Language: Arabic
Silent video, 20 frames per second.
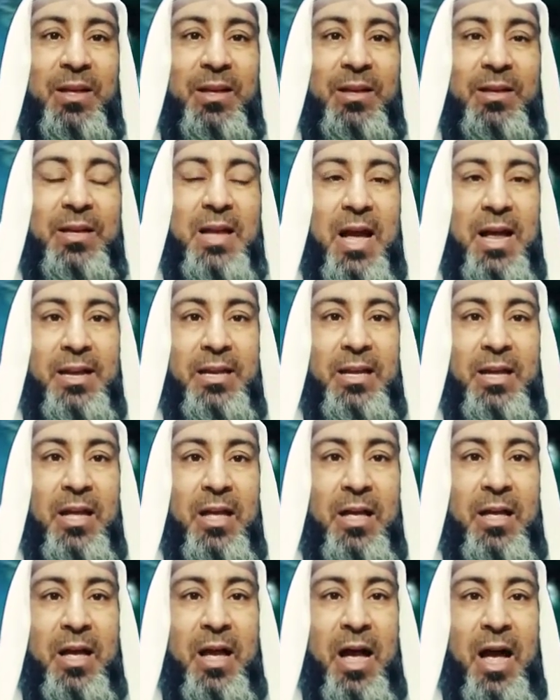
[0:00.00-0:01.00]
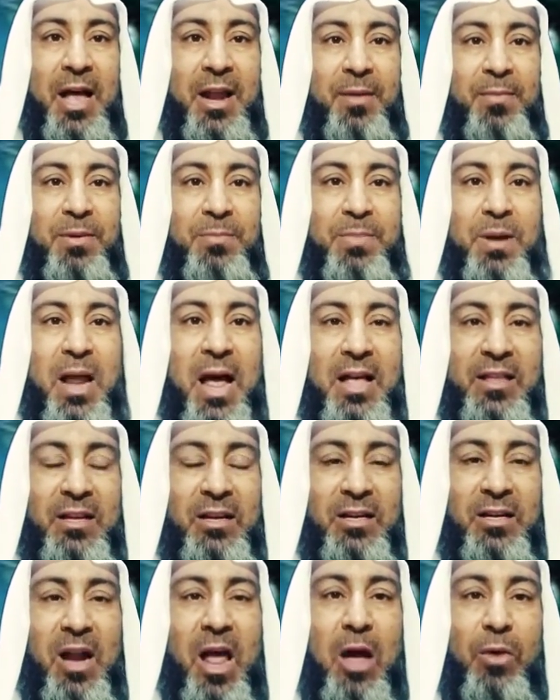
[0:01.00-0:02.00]
يعني أنا من بلاد
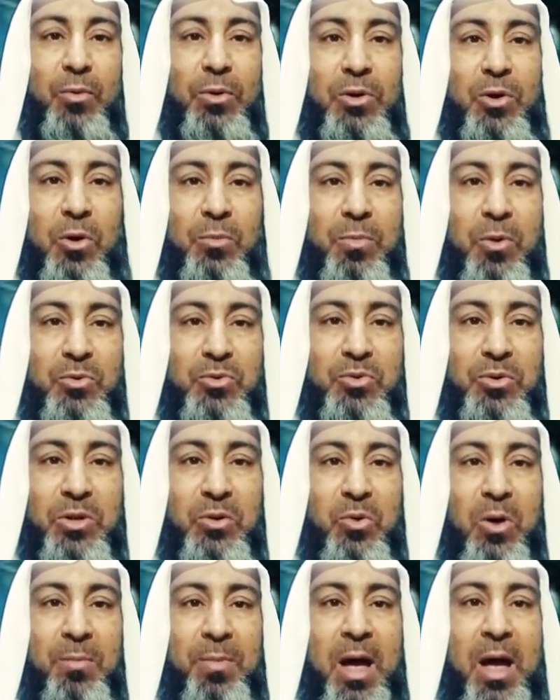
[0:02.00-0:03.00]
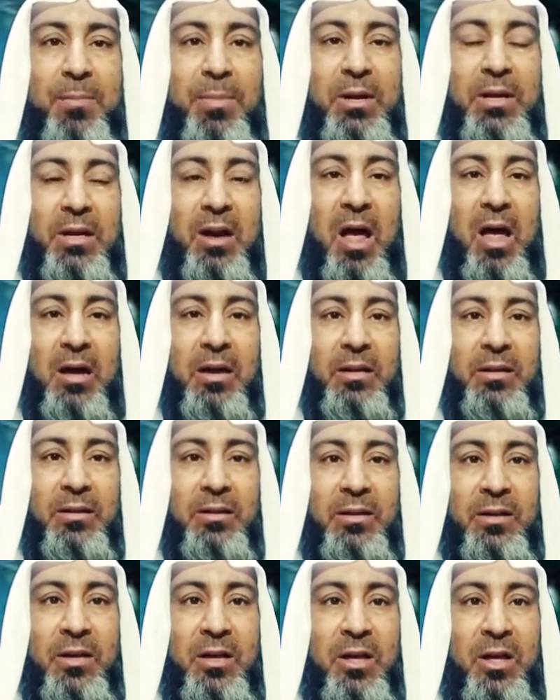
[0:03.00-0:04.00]
العراق واليوم موجود الوباء بالعراق
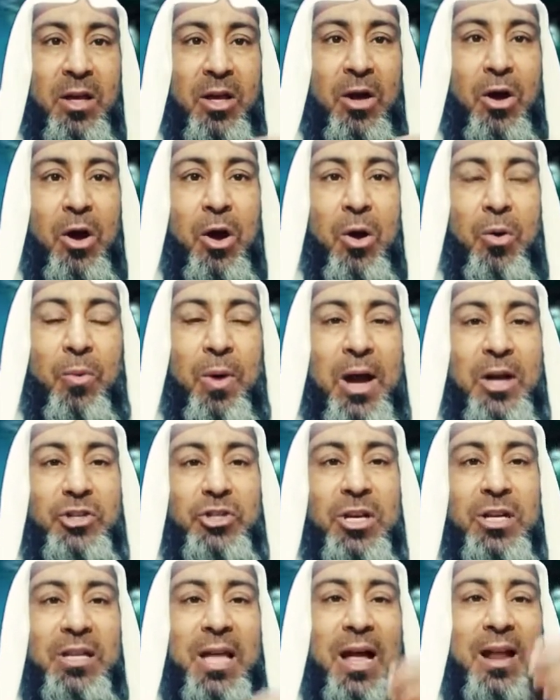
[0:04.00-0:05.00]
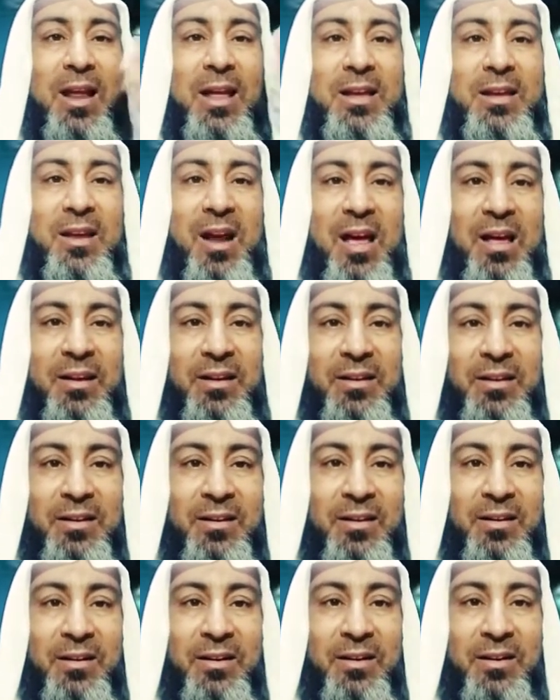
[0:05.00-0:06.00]
وأشرد على إيران
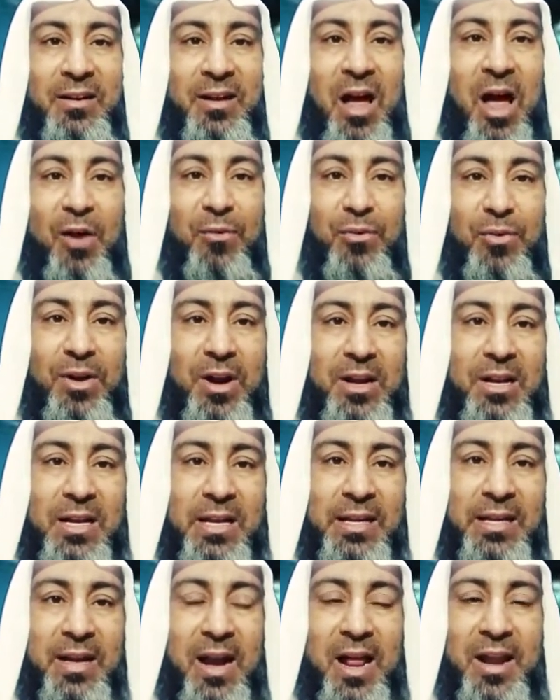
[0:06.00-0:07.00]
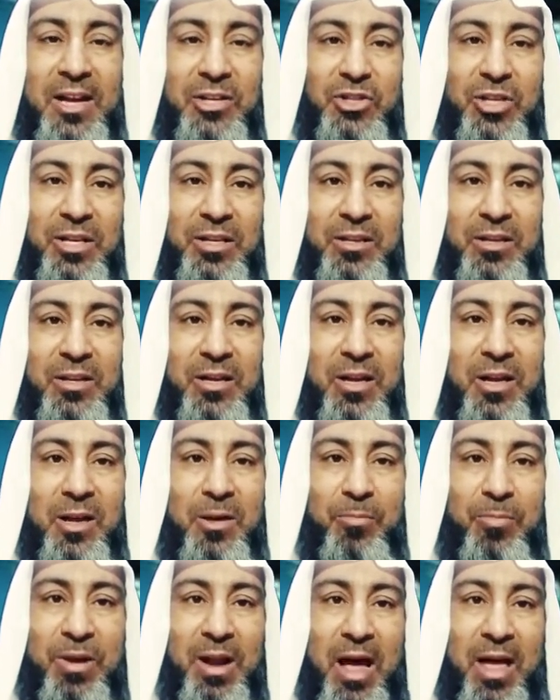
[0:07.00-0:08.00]
أفرن لإيران أشرد
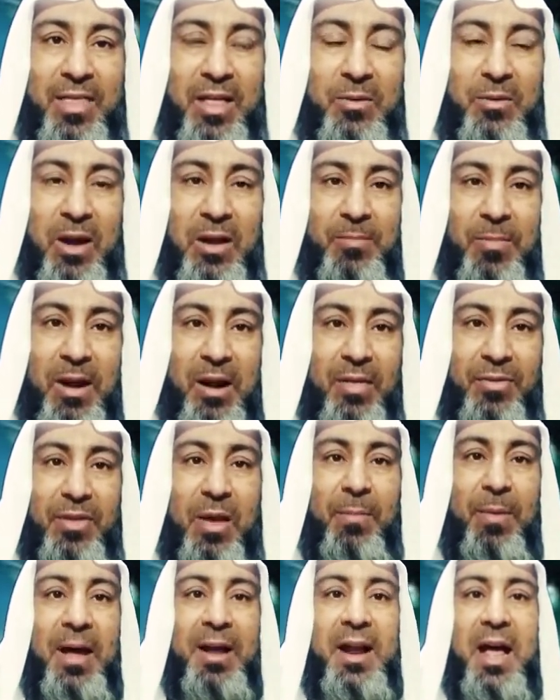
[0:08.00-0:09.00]
من هذا المرض طبعا